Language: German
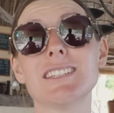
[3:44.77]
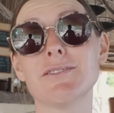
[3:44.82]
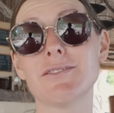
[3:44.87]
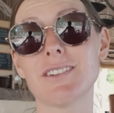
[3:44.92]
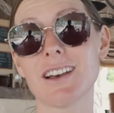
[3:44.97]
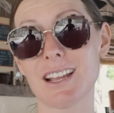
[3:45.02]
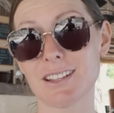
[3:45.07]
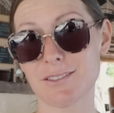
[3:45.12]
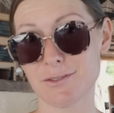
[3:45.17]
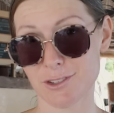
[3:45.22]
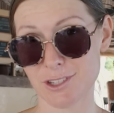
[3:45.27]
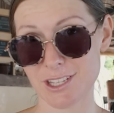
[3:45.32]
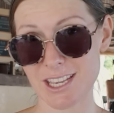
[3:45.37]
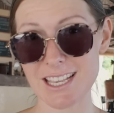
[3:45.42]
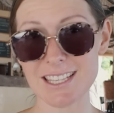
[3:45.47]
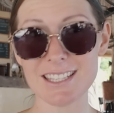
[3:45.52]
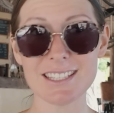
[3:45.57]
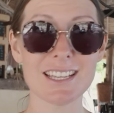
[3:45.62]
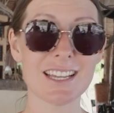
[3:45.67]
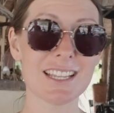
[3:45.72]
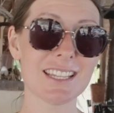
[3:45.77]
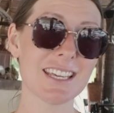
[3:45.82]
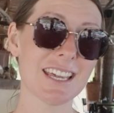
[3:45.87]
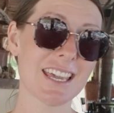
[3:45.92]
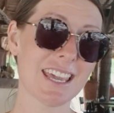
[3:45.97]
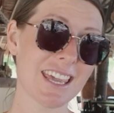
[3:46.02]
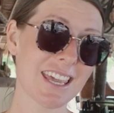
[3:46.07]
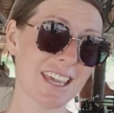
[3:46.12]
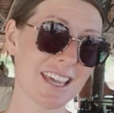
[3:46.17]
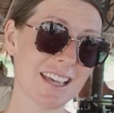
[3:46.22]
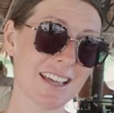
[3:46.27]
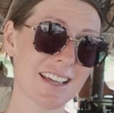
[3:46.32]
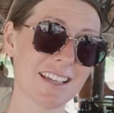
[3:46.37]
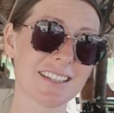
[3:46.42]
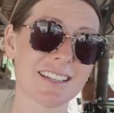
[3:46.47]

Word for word: die Fahrt von gestern hierher.